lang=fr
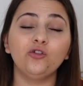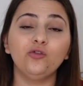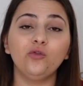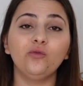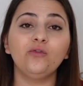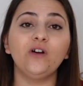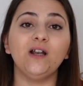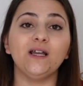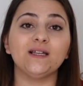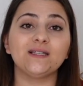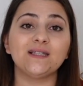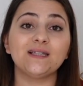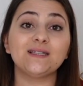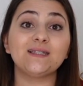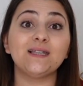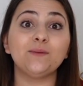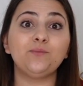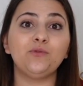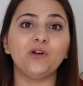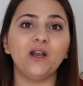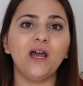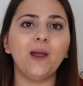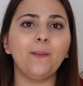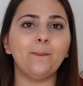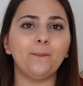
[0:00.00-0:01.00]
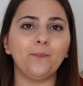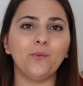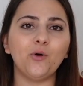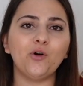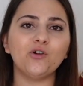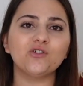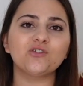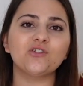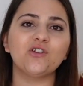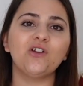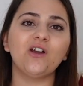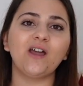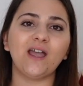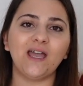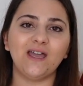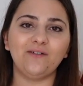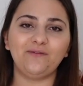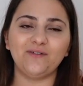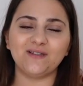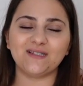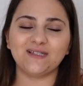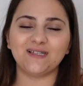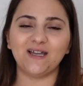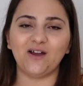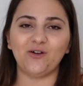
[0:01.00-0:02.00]
Donc voilà, ça c'est pour la Brother
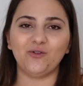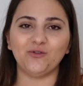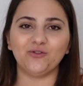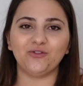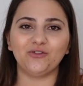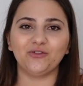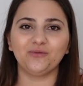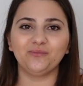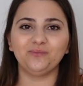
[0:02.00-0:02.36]
FS40.